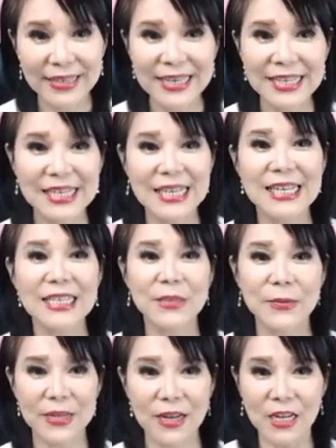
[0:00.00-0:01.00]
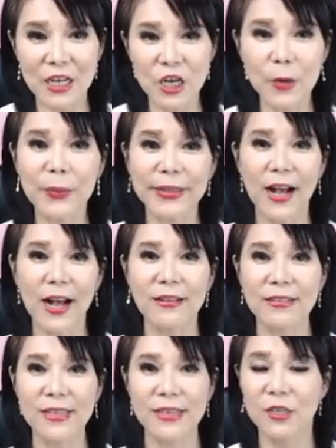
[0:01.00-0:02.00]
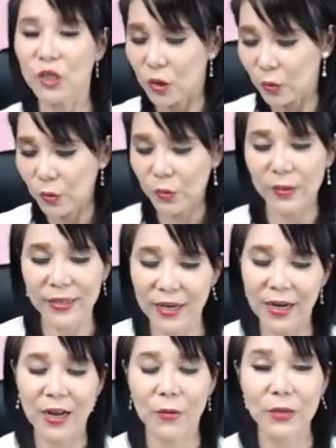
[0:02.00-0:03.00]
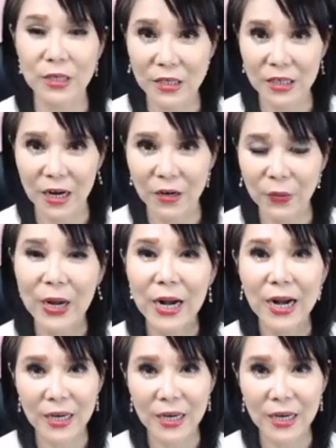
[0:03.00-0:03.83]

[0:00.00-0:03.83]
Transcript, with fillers: 但是基本上，日本的航线首选当然还会是长荣航，